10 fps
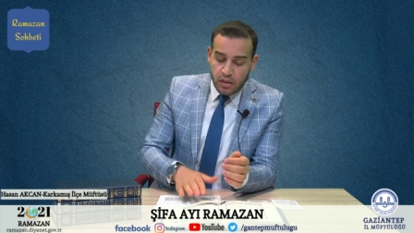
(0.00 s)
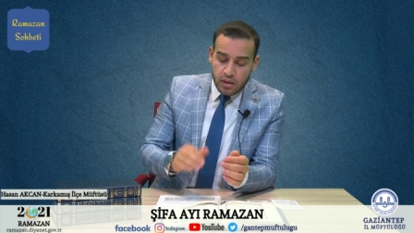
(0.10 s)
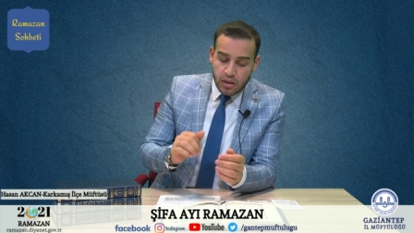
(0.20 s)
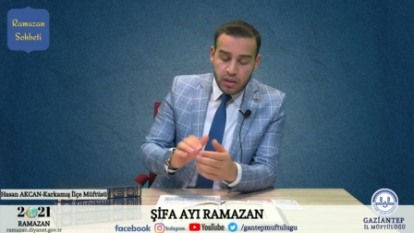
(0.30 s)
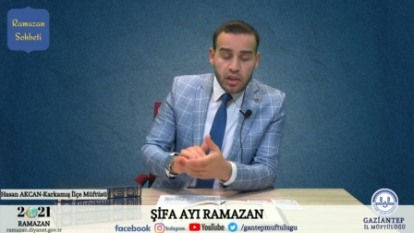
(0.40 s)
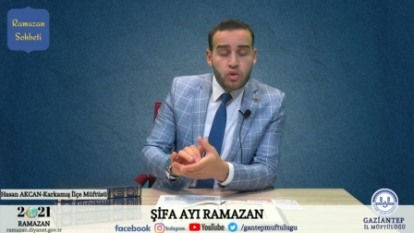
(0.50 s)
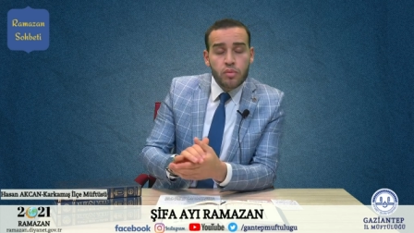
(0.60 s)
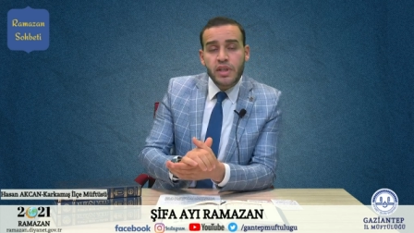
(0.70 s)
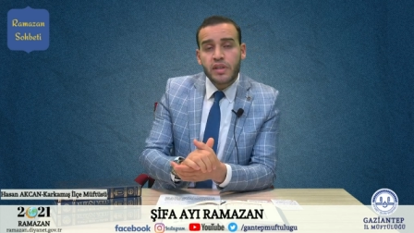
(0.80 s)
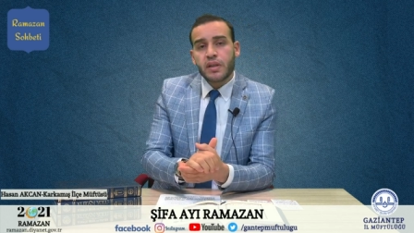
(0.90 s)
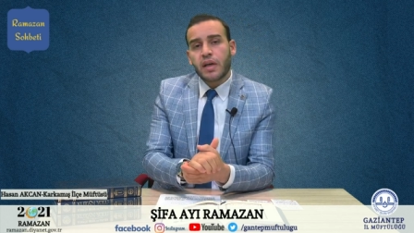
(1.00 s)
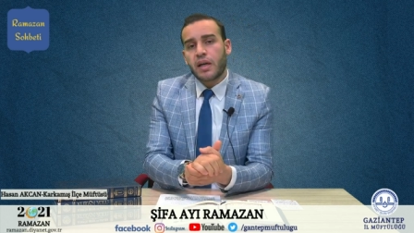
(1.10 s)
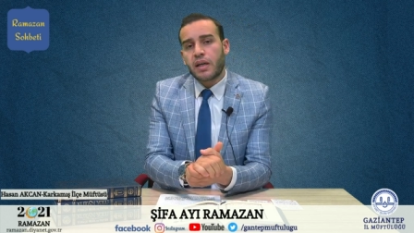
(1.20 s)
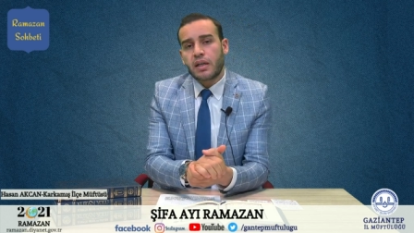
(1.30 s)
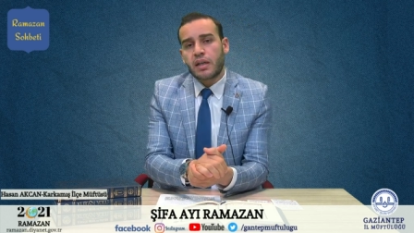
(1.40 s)
Yine cömertlikle
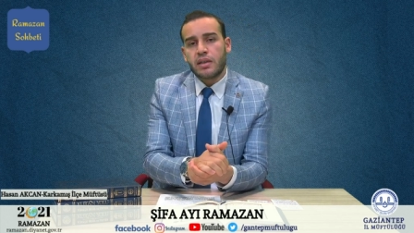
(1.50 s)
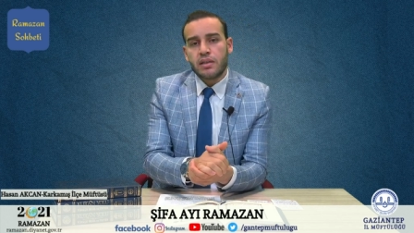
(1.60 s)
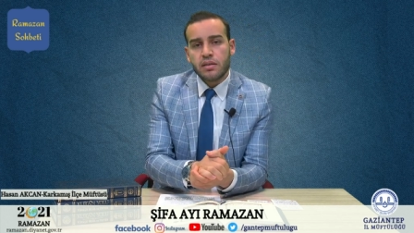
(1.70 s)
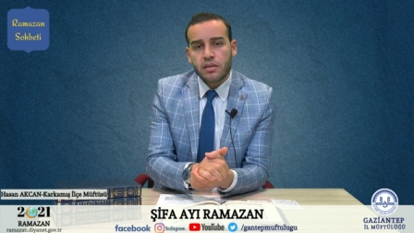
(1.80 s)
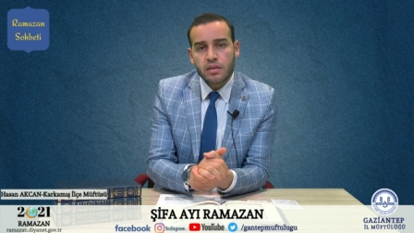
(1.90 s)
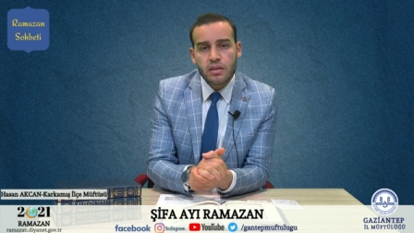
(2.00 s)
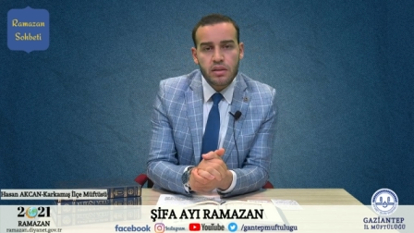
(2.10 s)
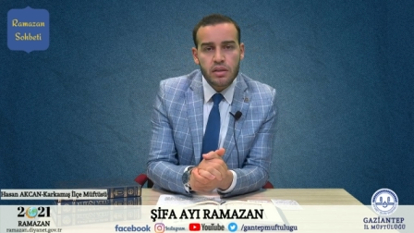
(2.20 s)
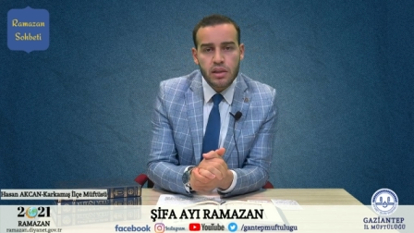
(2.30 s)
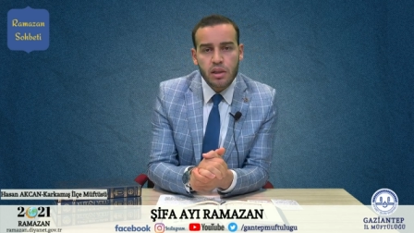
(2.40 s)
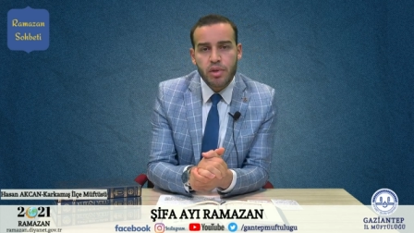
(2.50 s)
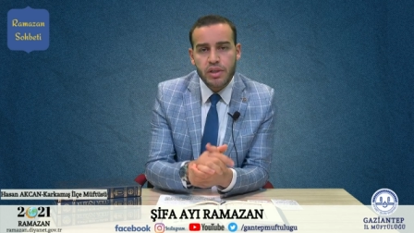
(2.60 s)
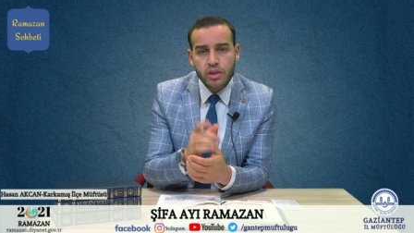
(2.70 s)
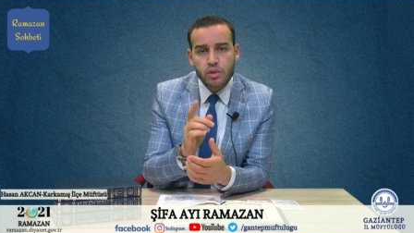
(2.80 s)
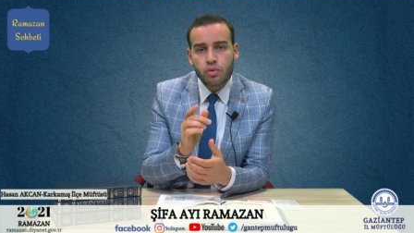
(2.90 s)
alakalı ilk başta
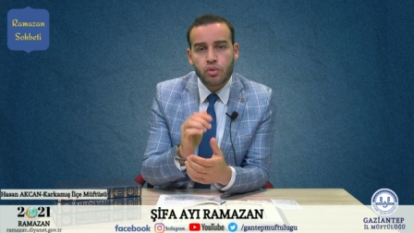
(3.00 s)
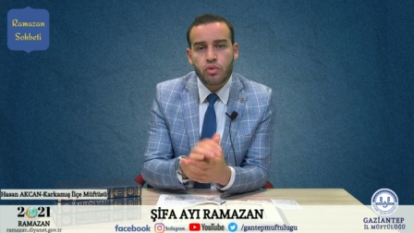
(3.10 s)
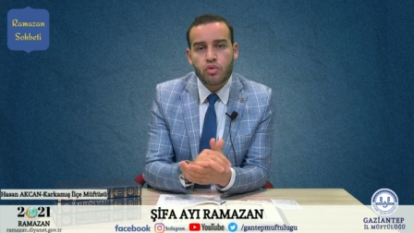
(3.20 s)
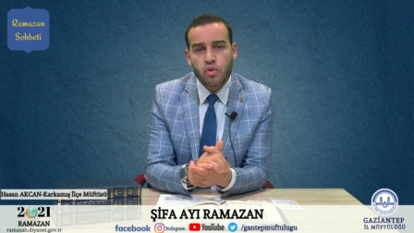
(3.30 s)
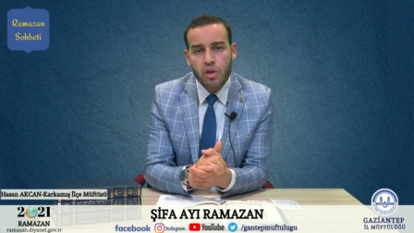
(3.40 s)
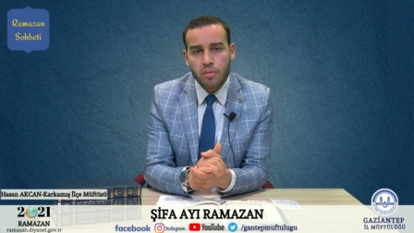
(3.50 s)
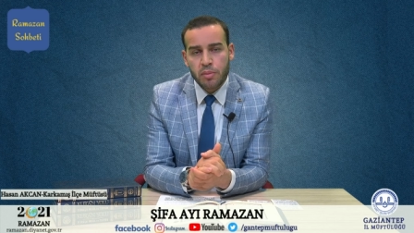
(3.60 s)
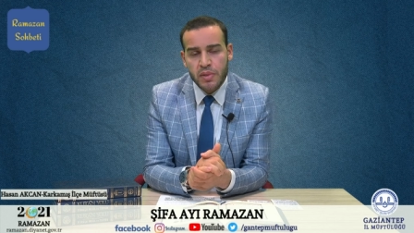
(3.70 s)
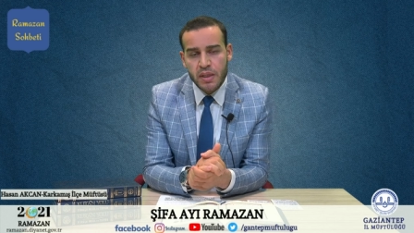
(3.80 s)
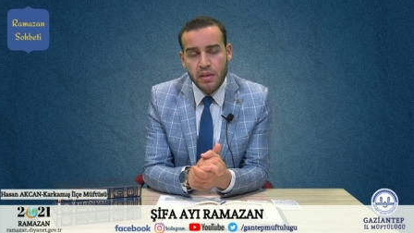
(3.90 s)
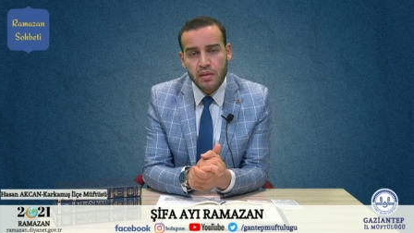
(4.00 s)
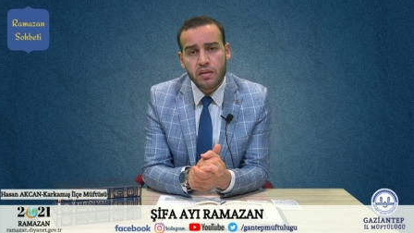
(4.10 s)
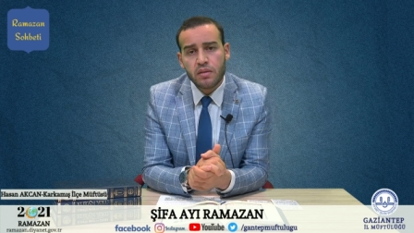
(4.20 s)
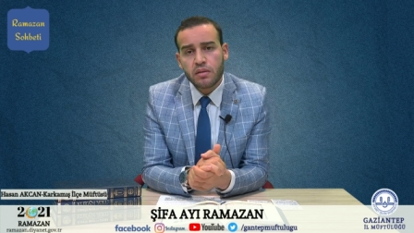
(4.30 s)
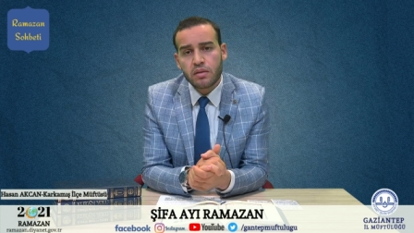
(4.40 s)
şunu söylememiz
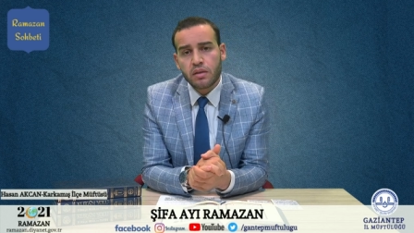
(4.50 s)
gerekir.